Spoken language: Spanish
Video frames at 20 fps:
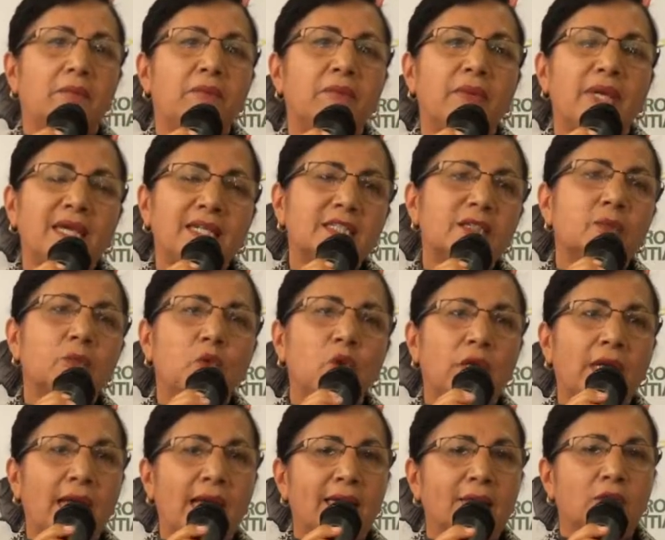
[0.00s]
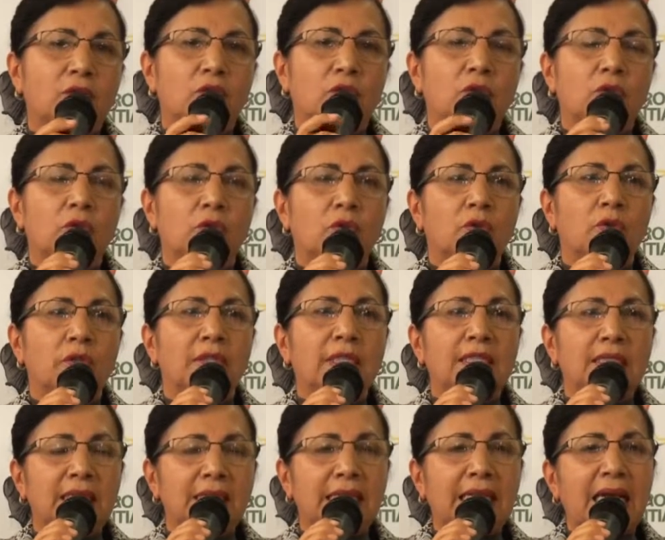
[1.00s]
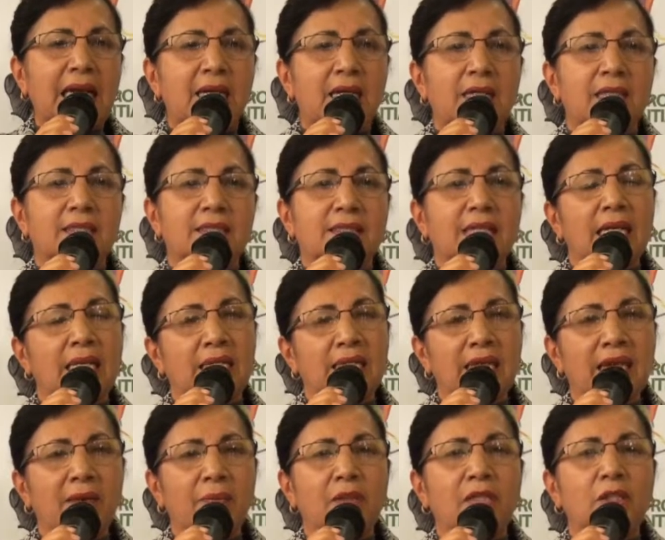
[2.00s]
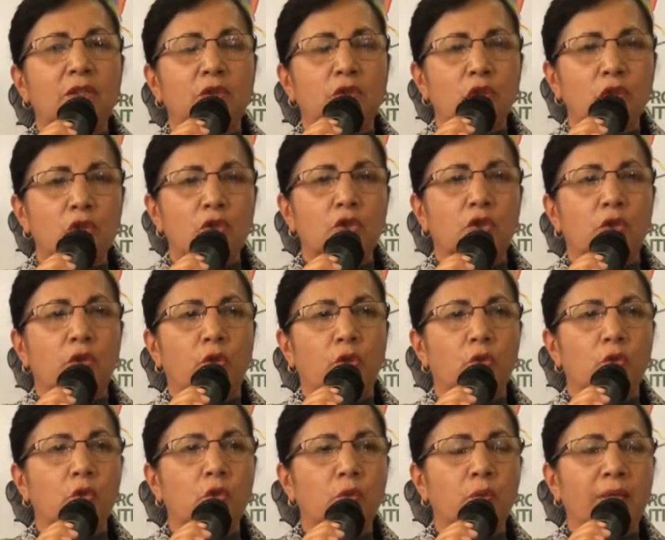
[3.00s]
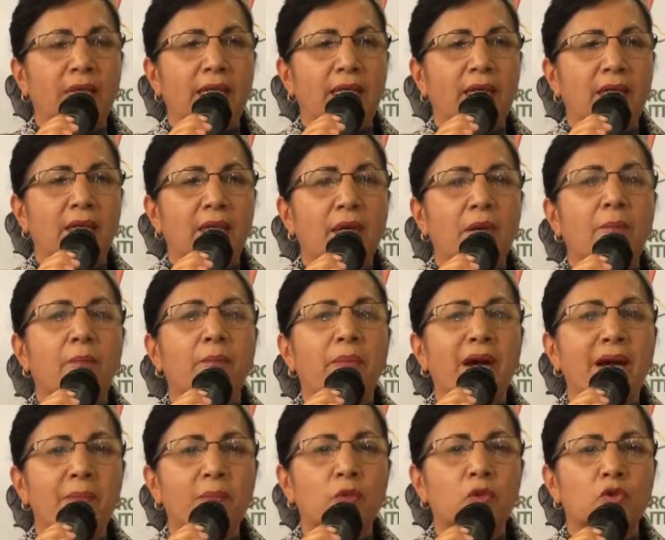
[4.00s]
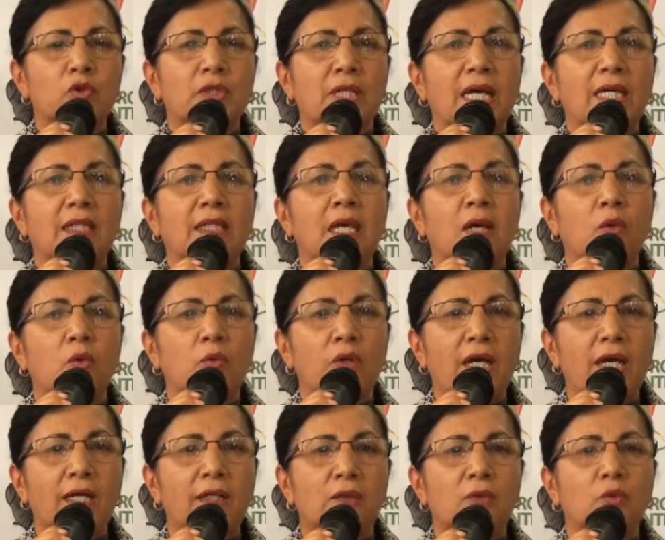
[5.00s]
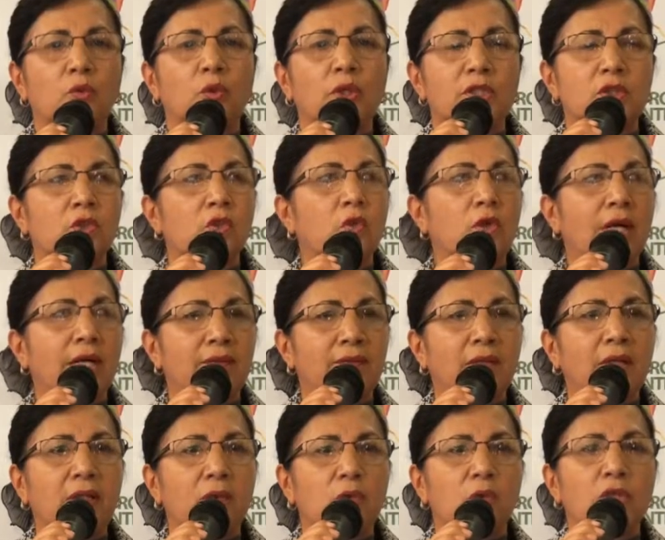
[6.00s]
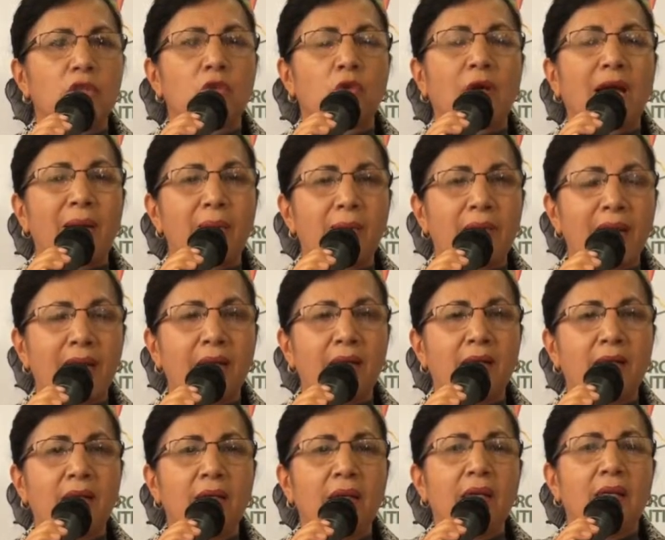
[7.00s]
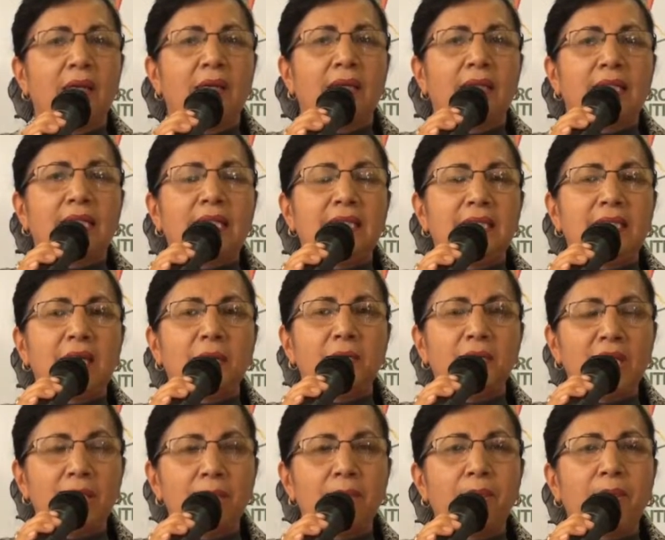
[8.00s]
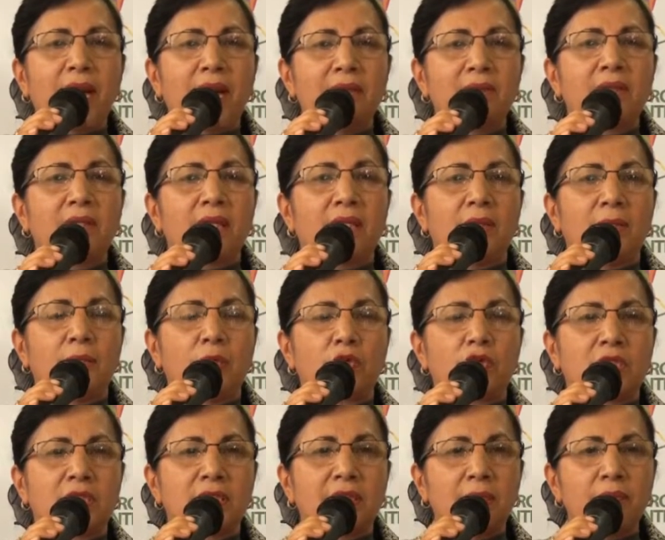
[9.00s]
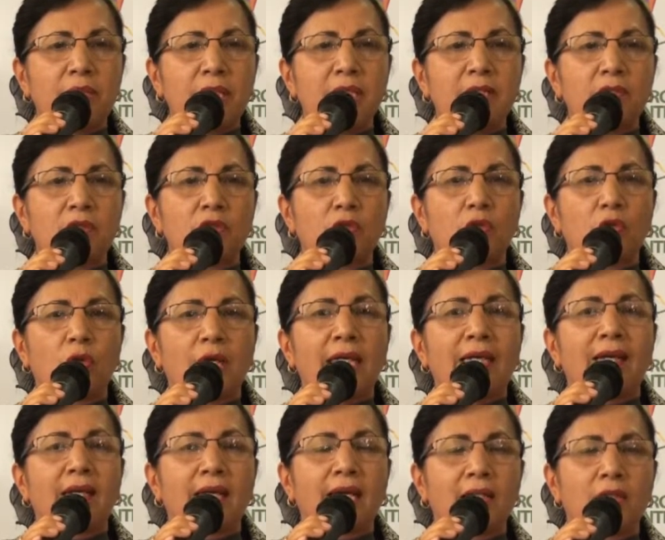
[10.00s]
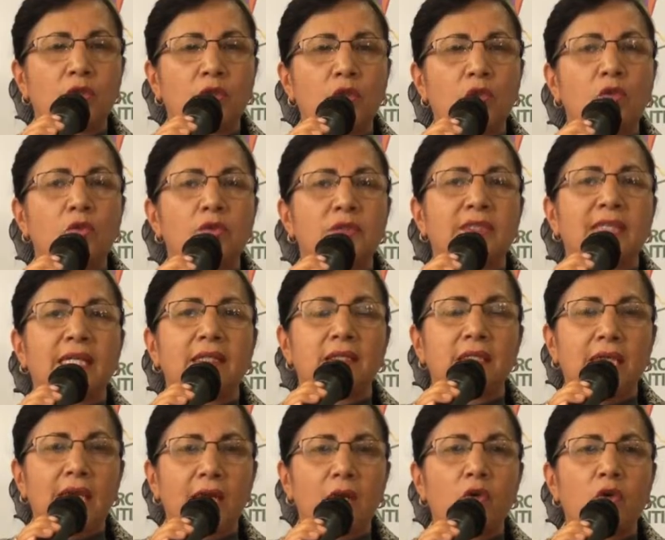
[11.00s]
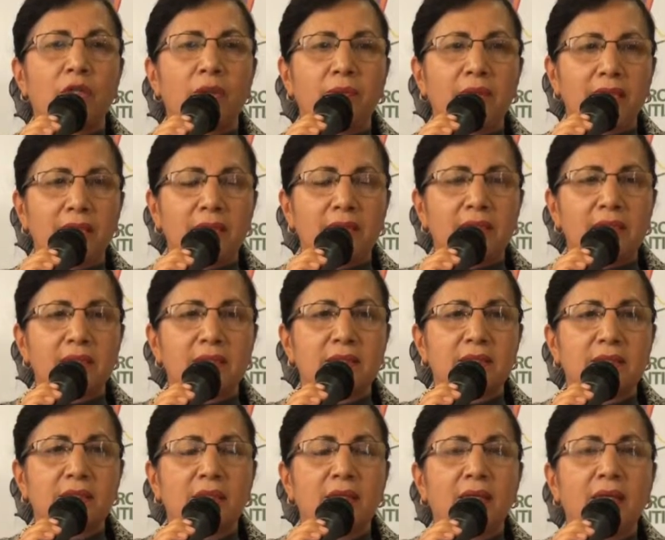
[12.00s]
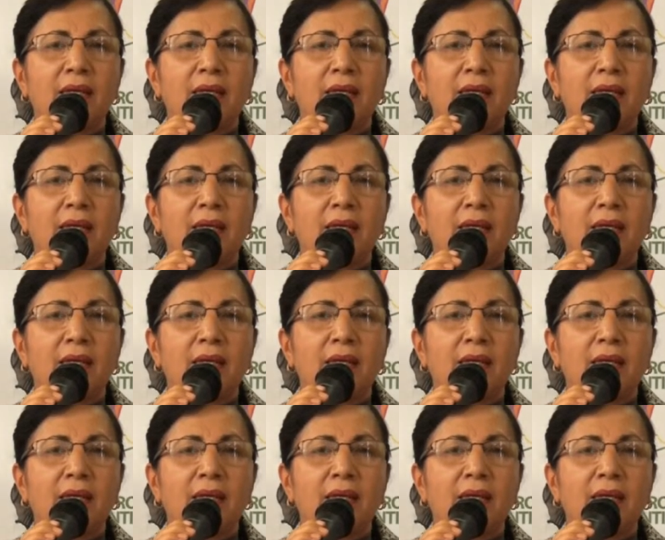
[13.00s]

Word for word: Me es muy grato indicarles que el día 28 de octubre vamos a inaugurar nuestro, eh, nuestro camal y también planta de procesamiento en el Cantón Santiago de Méndez.